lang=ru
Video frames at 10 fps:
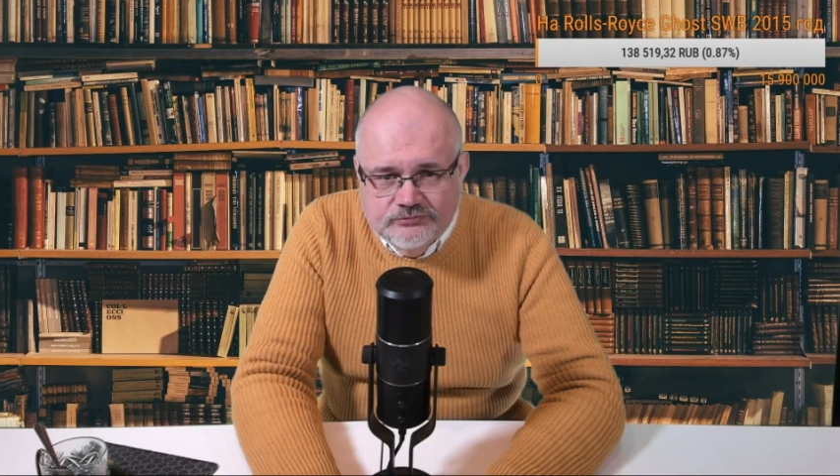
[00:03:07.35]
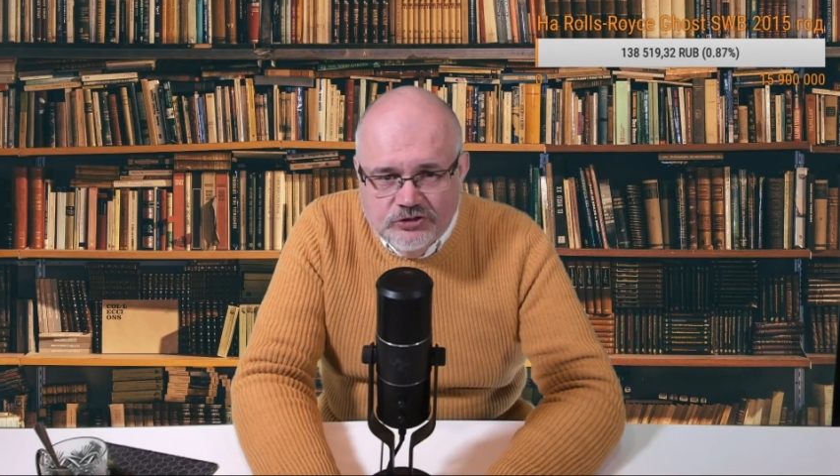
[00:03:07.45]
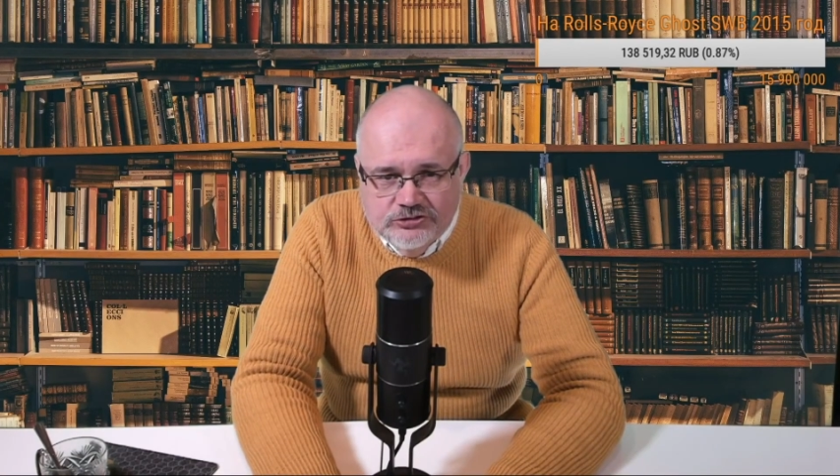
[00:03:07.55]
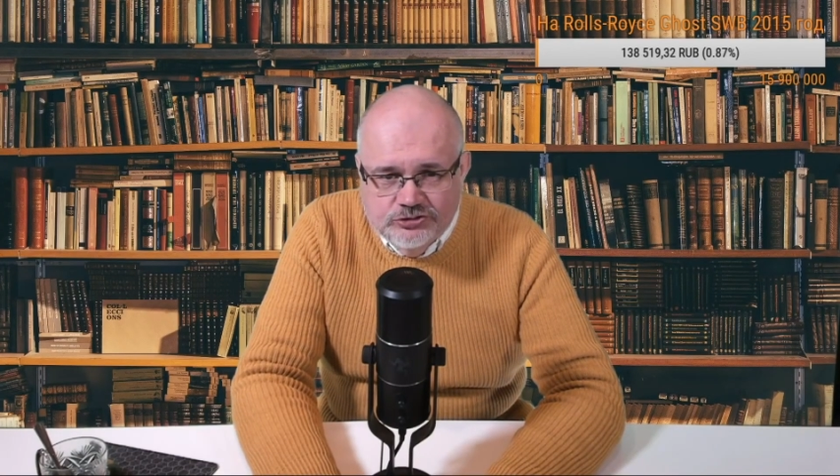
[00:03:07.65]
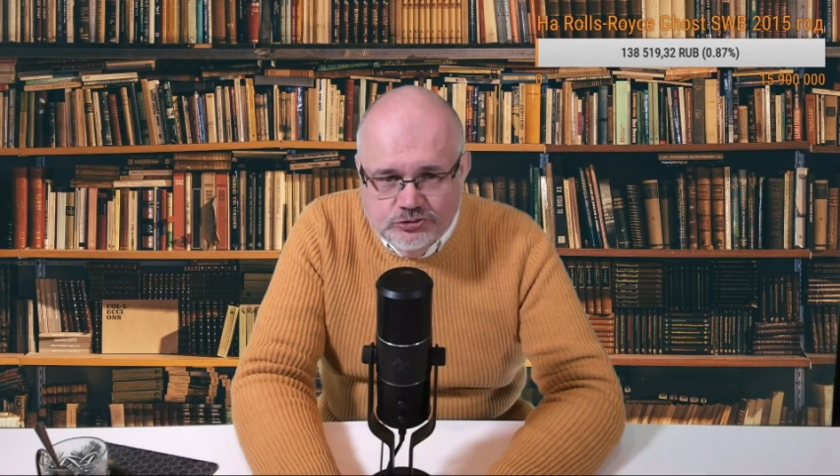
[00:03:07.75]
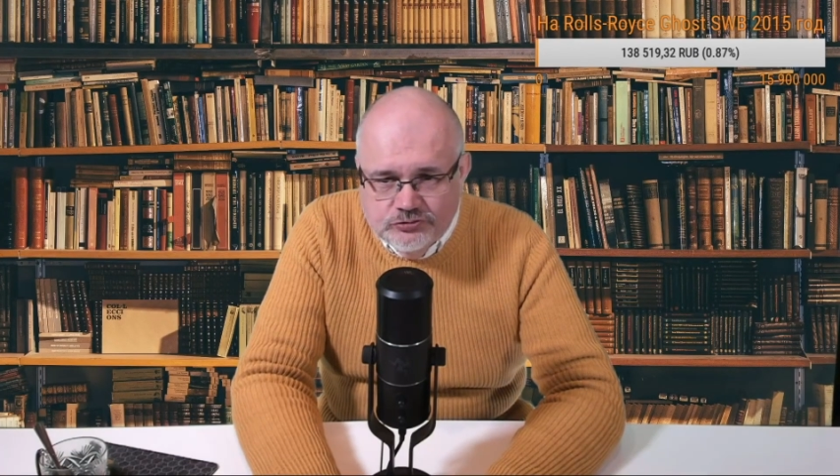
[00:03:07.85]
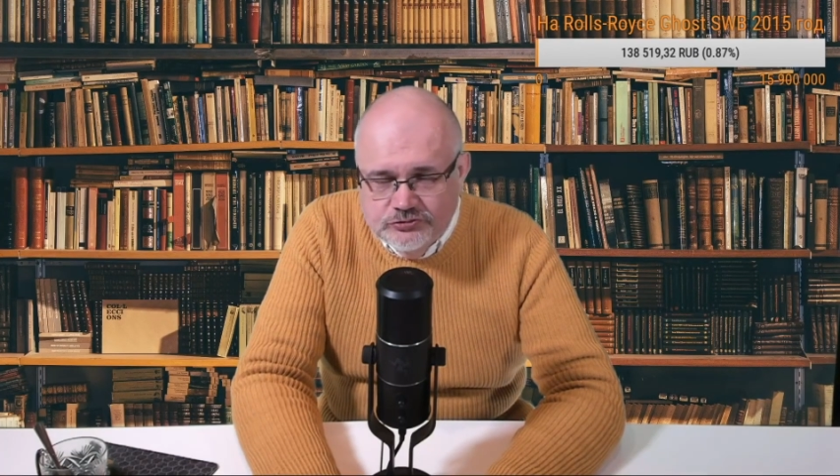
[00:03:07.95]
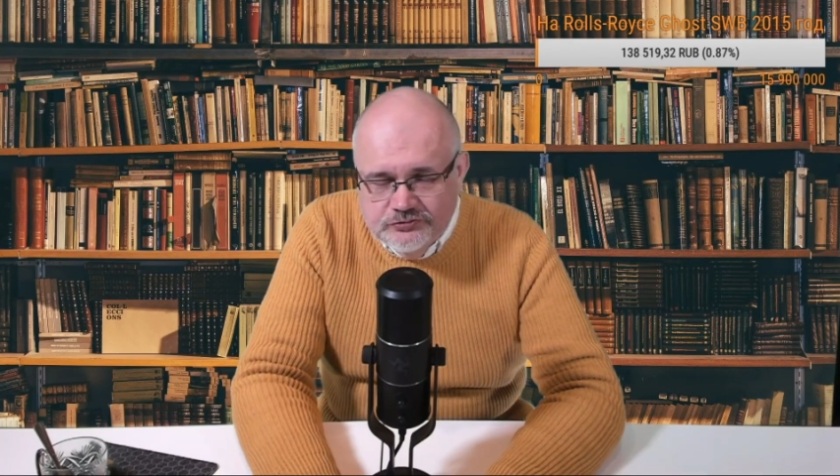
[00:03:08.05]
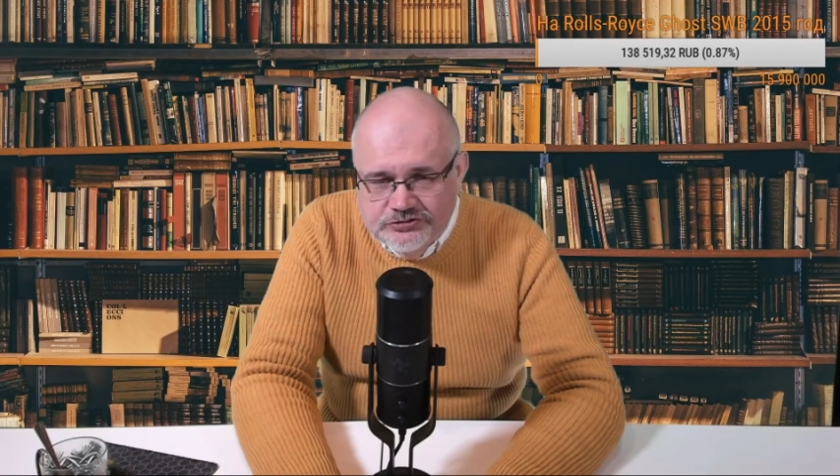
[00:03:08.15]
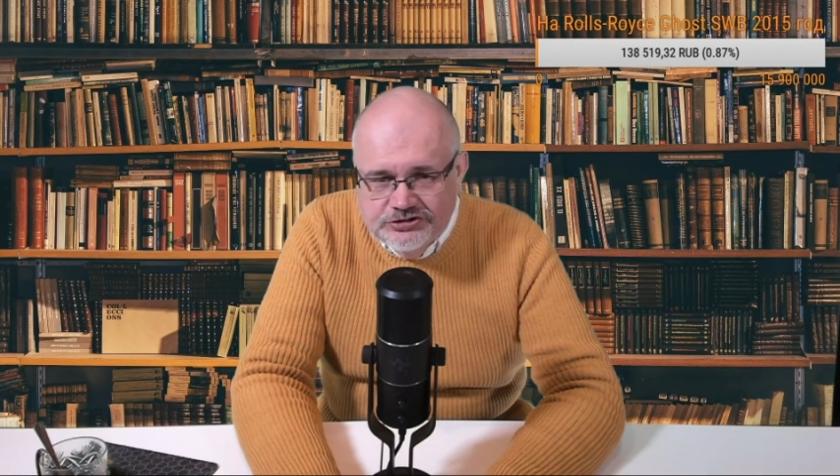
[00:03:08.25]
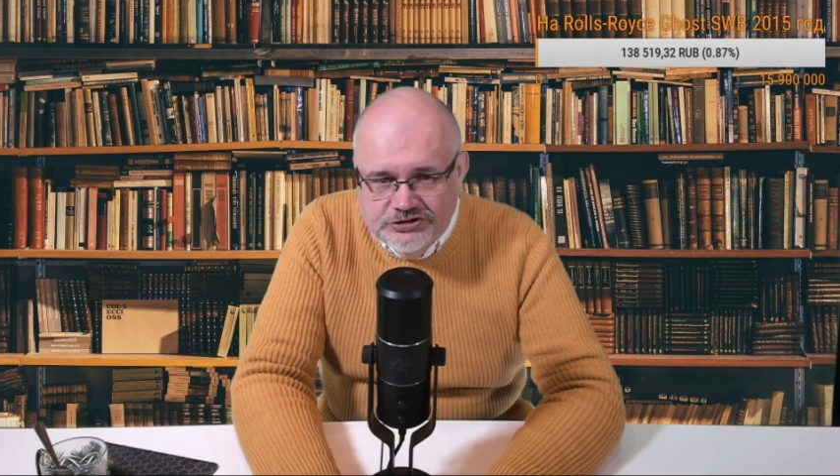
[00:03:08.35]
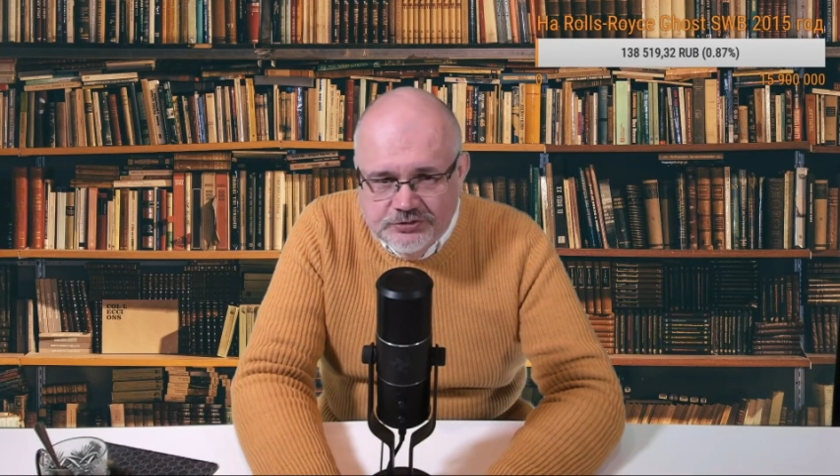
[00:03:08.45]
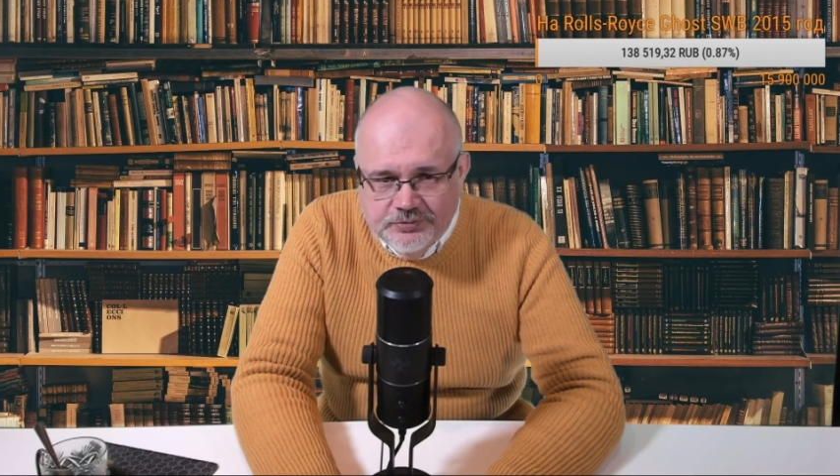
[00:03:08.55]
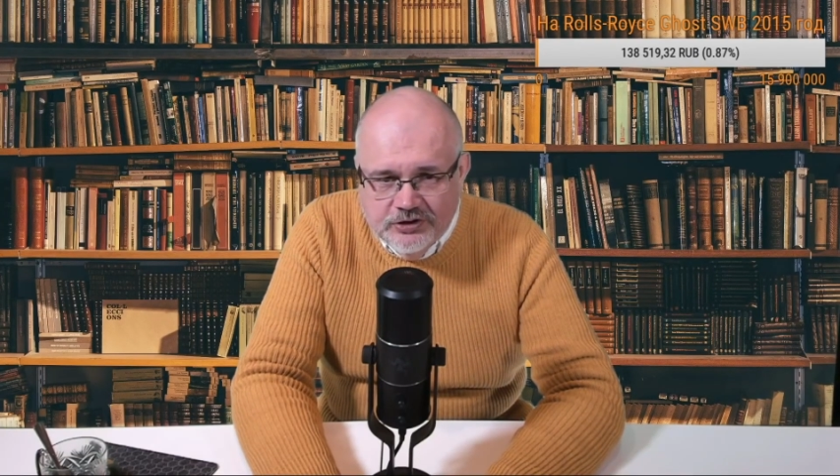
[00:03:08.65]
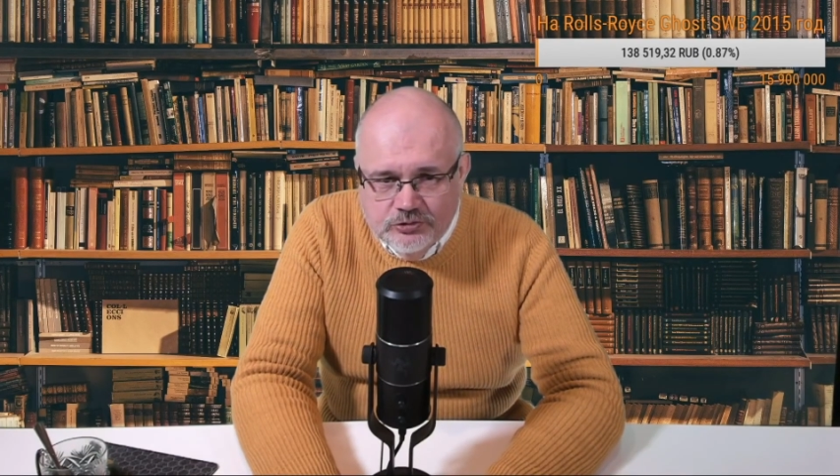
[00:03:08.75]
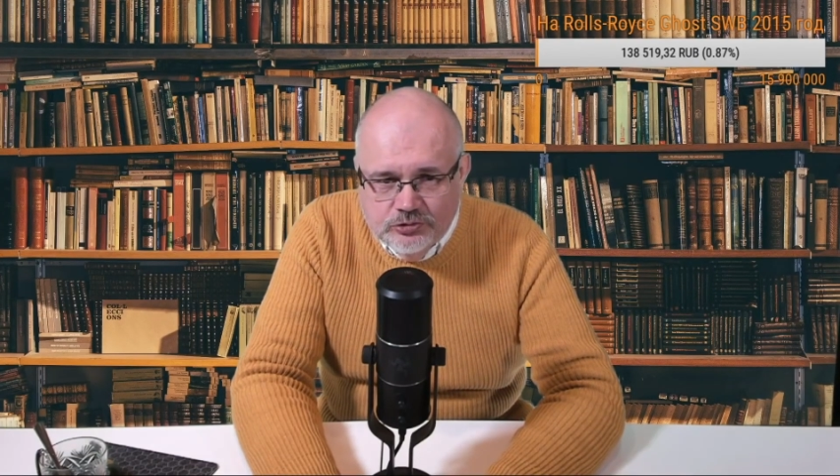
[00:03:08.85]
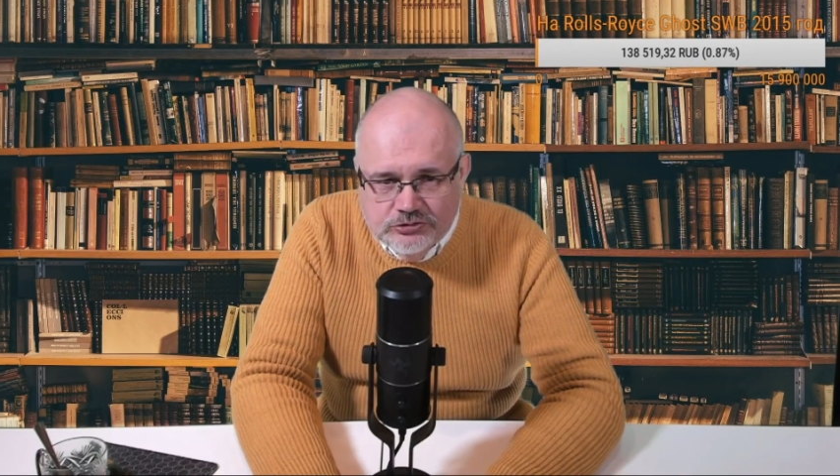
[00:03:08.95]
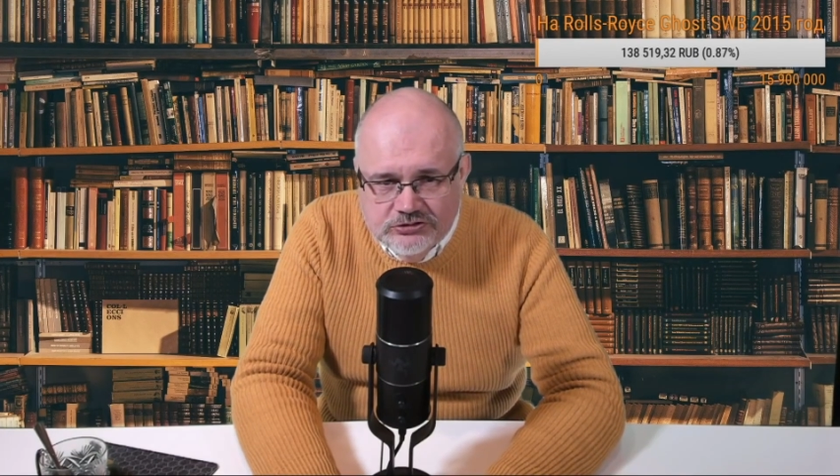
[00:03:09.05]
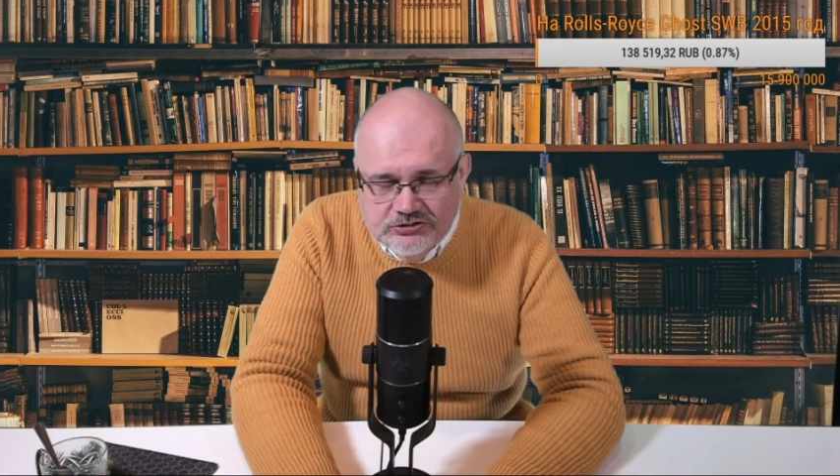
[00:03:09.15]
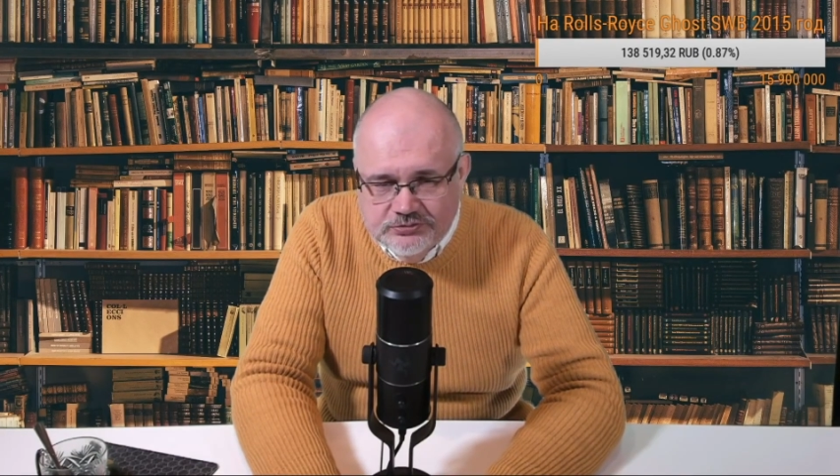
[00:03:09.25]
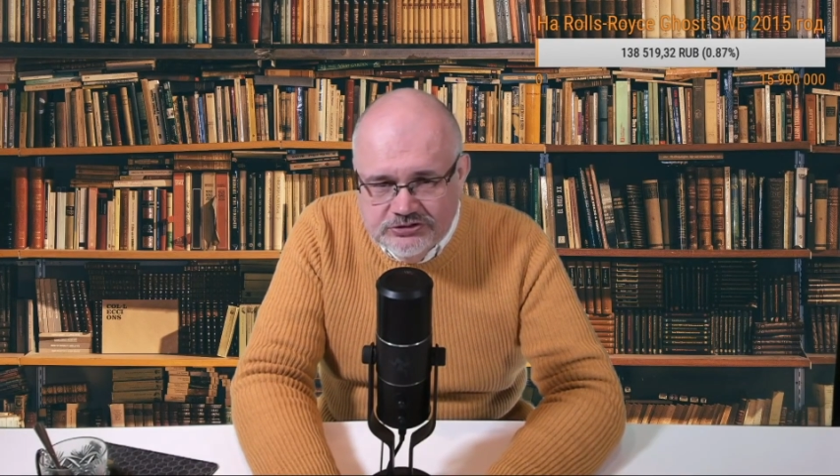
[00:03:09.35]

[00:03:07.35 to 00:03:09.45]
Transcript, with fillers: Отсюда вот введение погон там